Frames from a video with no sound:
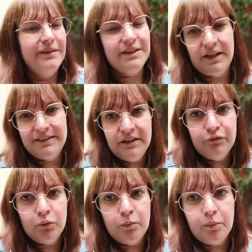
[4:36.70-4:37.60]
Est-ce qu'ils
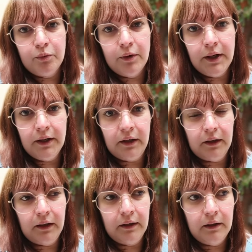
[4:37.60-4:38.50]
font pont à la,
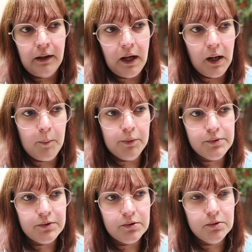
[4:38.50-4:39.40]
à la
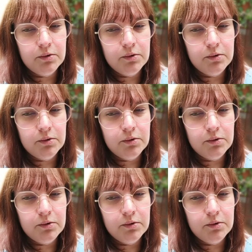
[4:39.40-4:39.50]
poste